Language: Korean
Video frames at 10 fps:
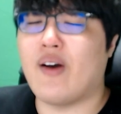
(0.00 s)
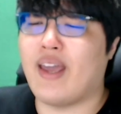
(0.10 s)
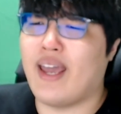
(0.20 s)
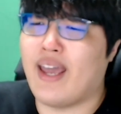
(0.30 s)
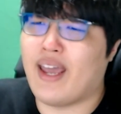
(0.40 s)

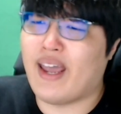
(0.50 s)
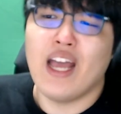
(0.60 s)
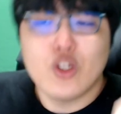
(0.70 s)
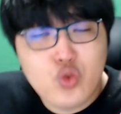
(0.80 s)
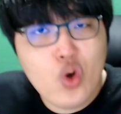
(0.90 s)
예.
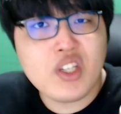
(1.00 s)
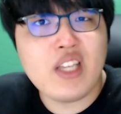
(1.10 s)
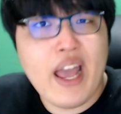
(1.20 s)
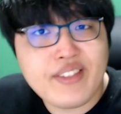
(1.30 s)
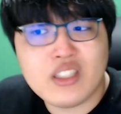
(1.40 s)
두옥신이
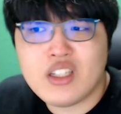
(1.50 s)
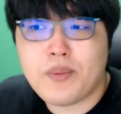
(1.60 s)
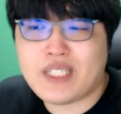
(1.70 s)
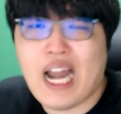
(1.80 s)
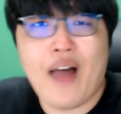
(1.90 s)
S등급에
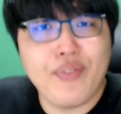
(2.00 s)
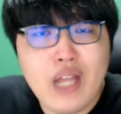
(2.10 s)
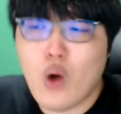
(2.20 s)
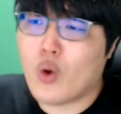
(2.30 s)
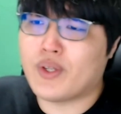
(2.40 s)
잘 안
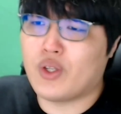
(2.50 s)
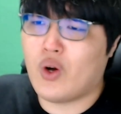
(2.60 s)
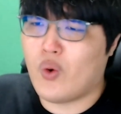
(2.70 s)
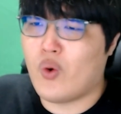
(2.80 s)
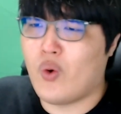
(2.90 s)
나오거든요.
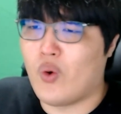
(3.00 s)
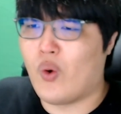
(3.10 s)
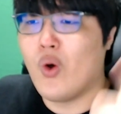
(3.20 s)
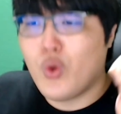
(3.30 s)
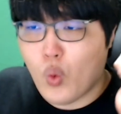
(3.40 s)

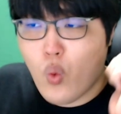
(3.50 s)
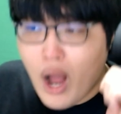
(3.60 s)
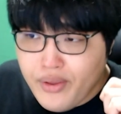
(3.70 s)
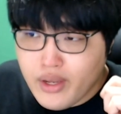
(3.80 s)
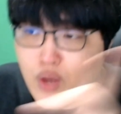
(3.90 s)
요거
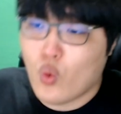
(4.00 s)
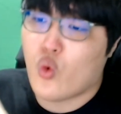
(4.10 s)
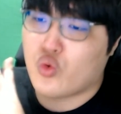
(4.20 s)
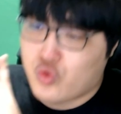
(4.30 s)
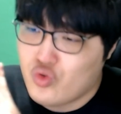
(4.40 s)
한 개, 요거
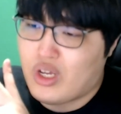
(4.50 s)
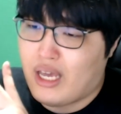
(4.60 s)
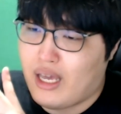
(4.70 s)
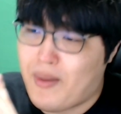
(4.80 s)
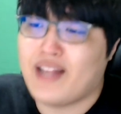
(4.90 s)
두
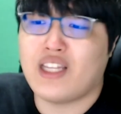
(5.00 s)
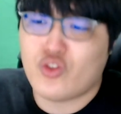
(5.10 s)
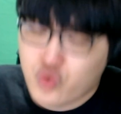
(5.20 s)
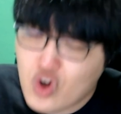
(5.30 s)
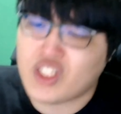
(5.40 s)
개. 만티
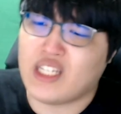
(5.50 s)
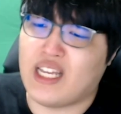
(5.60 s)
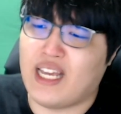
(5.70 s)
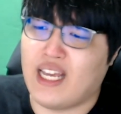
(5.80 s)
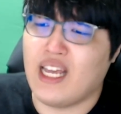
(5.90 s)

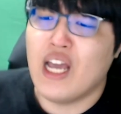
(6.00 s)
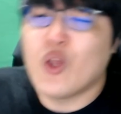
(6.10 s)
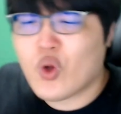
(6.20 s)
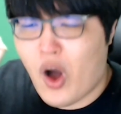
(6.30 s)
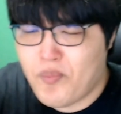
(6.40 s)
두옥신이
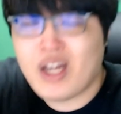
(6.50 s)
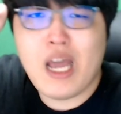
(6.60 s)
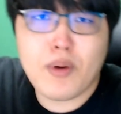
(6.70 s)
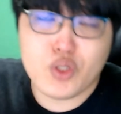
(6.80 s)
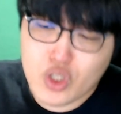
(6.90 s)
또 겁나
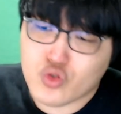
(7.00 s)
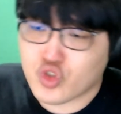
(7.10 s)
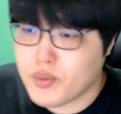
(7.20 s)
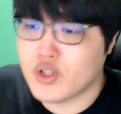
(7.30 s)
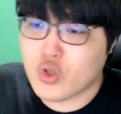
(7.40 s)
레벨을 시켜
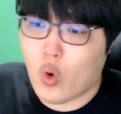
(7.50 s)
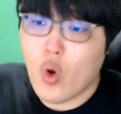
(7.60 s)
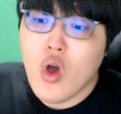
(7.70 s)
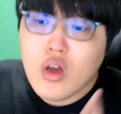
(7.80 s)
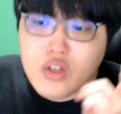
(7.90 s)
주시면서
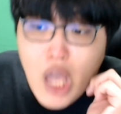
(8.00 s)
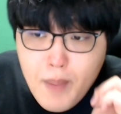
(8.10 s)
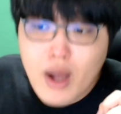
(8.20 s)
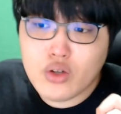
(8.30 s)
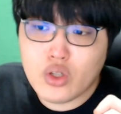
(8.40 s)

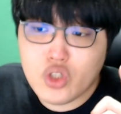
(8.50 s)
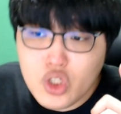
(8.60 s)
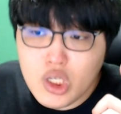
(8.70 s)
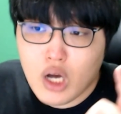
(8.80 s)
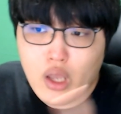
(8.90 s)
얘만 근데
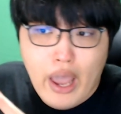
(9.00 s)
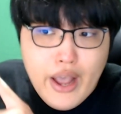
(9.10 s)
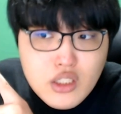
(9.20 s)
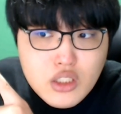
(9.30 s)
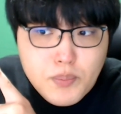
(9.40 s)
특이하게
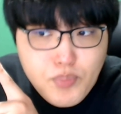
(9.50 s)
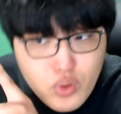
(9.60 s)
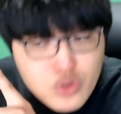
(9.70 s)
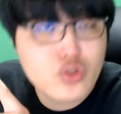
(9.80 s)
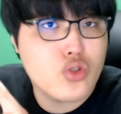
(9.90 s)
S
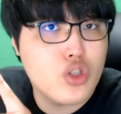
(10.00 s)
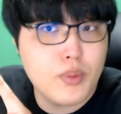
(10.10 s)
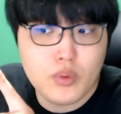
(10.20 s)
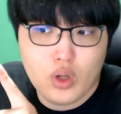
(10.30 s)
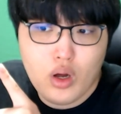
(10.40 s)
플러스
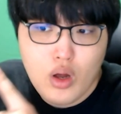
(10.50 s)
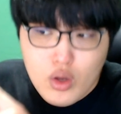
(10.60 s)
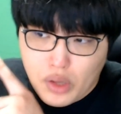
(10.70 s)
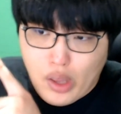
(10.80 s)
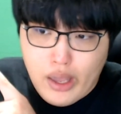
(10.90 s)
등급입니다.
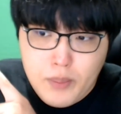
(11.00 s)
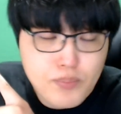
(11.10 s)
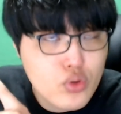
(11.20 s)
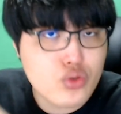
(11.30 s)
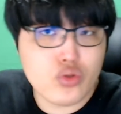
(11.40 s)
얘는 A
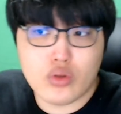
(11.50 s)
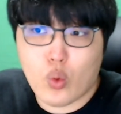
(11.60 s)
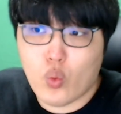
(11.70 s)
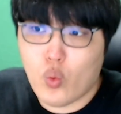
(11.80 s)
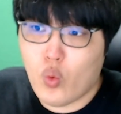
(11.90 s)
플러스인데
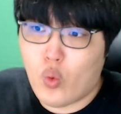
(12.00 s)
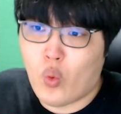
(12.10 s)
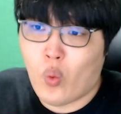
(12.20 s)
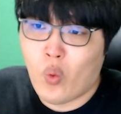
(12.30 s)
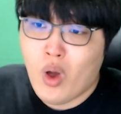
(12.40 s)
오.